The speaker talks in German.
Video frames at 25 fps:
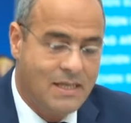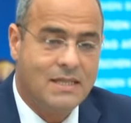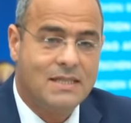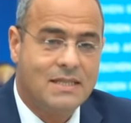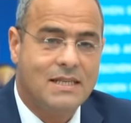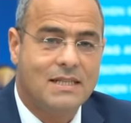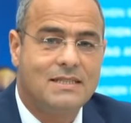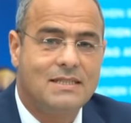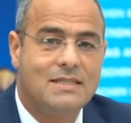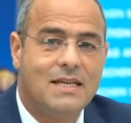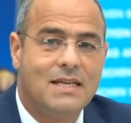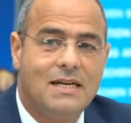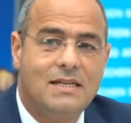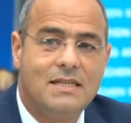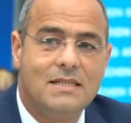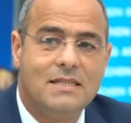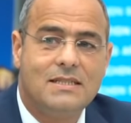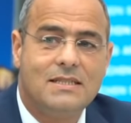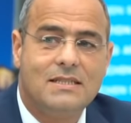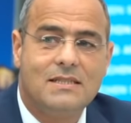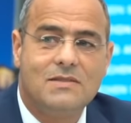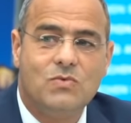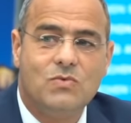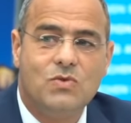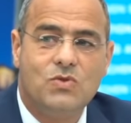Das ist
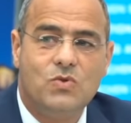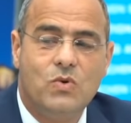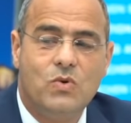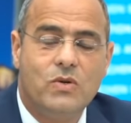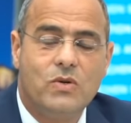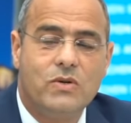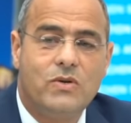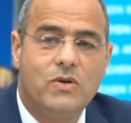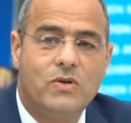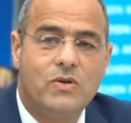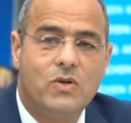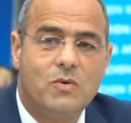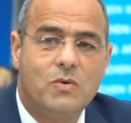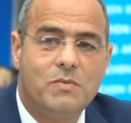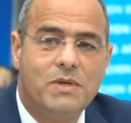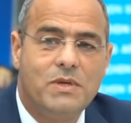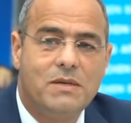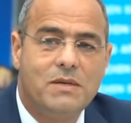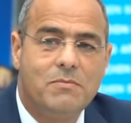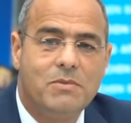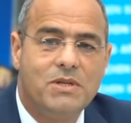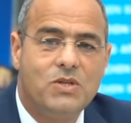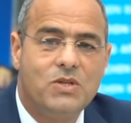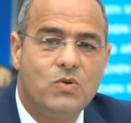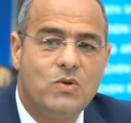alles
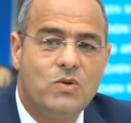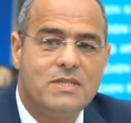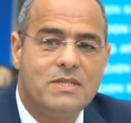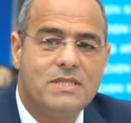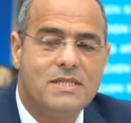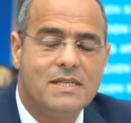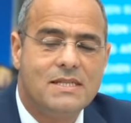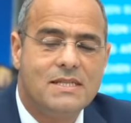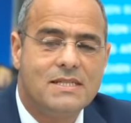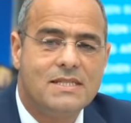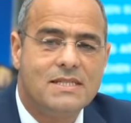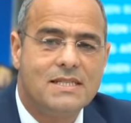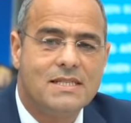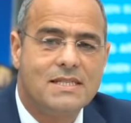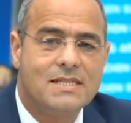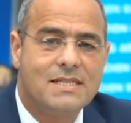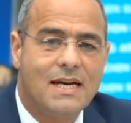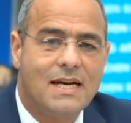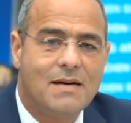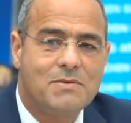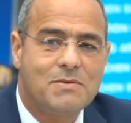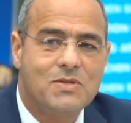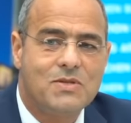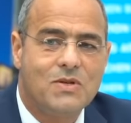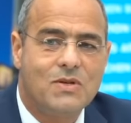Voodoo-Ökonomie mit Nullzinsen, das
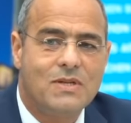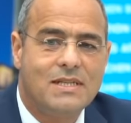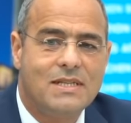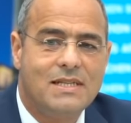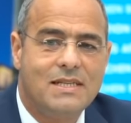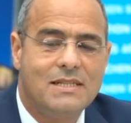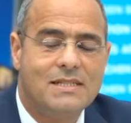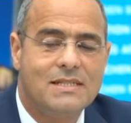gab es noch nie.